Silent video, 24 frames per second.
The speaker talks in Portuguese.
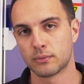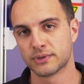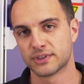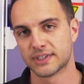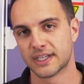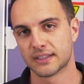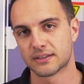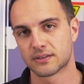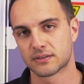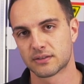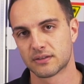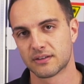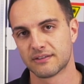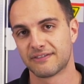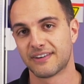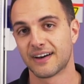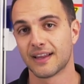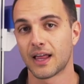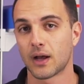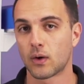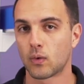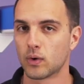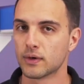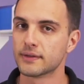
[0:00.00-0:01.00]
objetos,
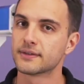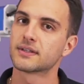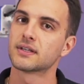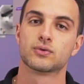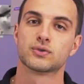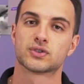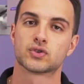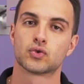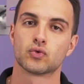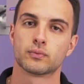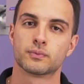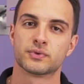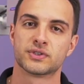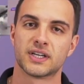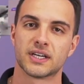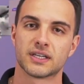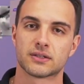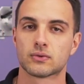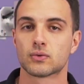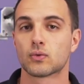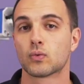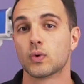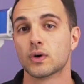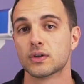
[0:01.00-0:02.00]
falar quanto custa o
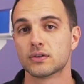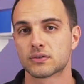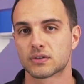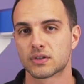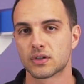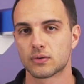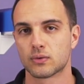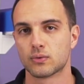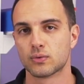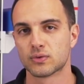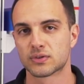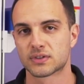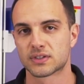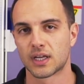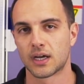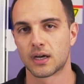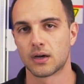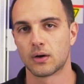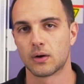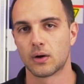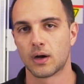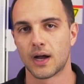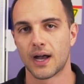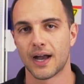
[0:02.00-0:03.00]
objeto, quanto que
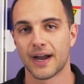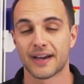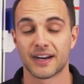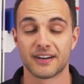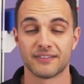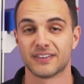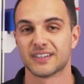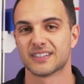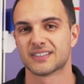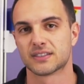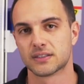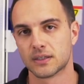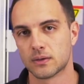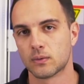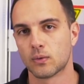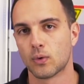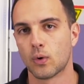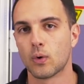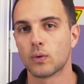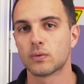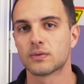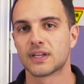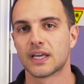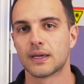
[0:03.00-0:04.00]
custa a gravação
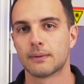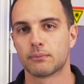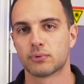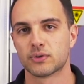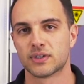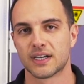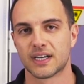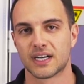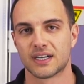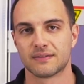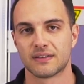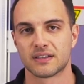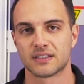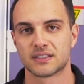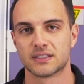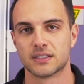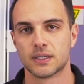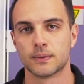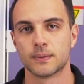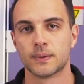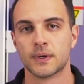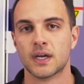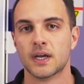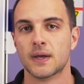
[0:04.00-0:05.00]
ou o tempo da
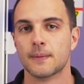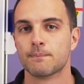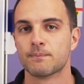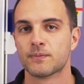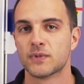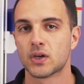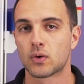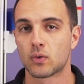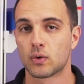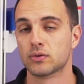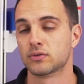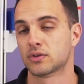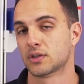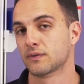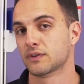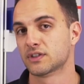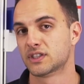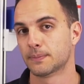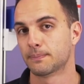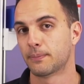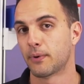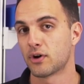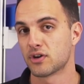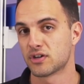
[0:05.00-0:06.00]
gravação e quanto que
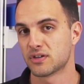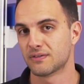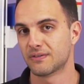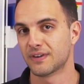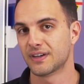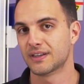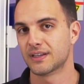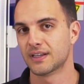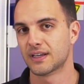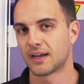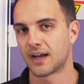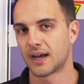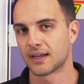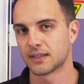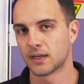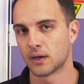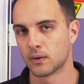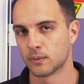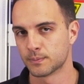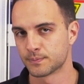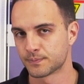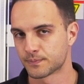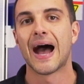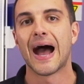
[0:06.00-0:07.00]
você pode vender cada
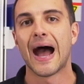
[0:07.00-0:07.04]
um.